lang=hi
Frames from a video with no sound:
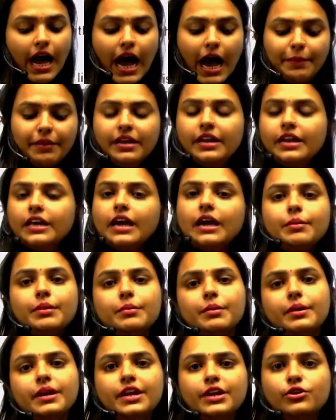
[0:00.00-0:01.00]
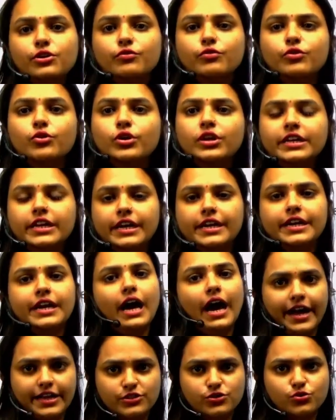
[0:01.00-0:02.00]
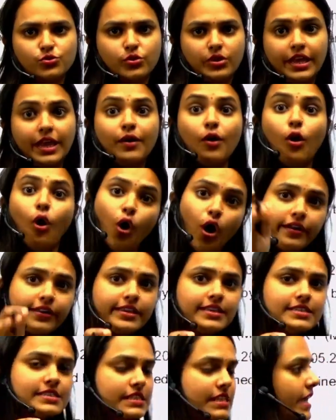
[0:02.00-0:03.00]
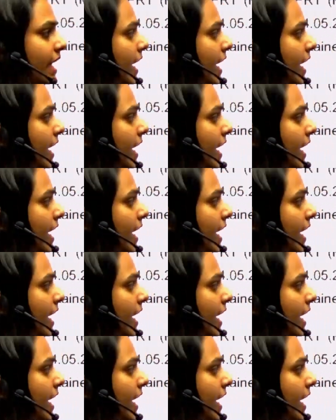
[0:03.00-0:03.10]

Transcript: अब इनका भी वही इंटरव्यू की डेट आ चुकी है और किसकी